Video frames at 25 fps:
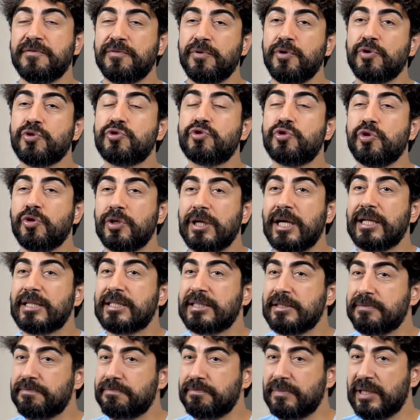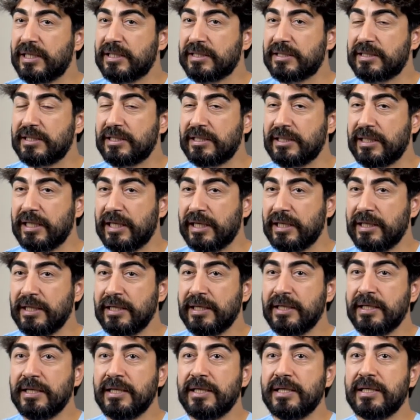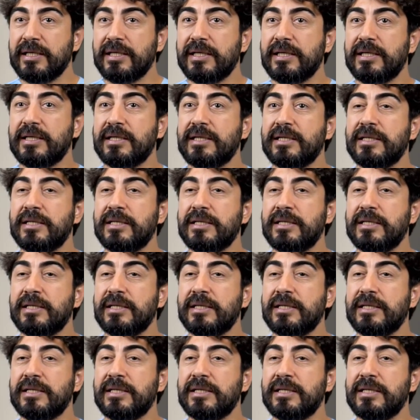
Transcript: fonksiyonel tıp mantığıyla e,